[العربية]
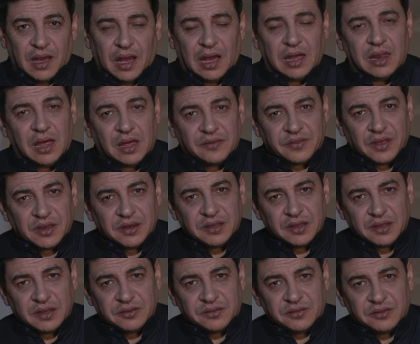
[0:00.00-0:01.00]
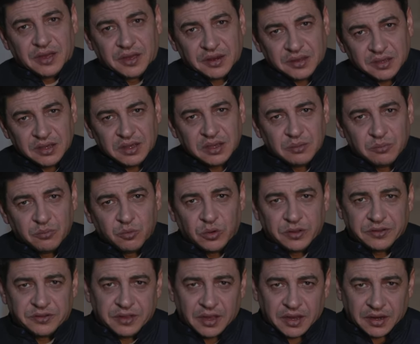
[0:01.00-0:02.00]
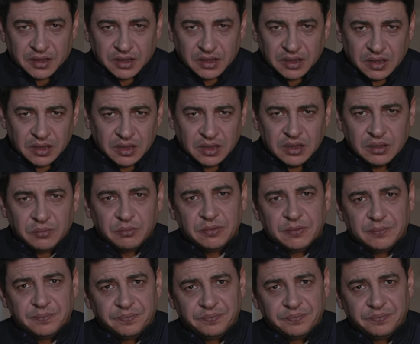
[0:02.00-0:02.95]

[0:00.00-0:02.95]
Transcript: على طريق الترهيب والترغيب